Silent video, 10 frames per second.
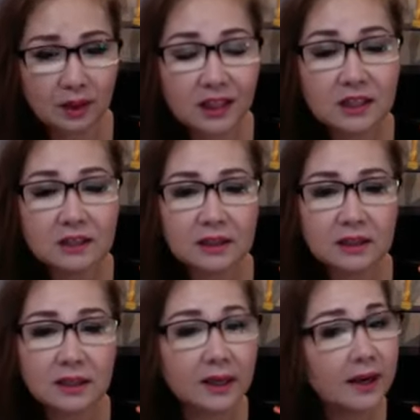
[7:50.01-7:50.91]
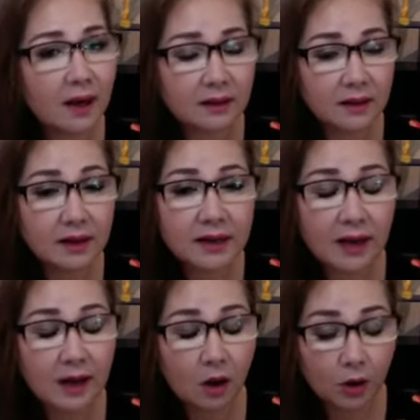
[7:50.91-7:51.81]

từ những cái những cái già lò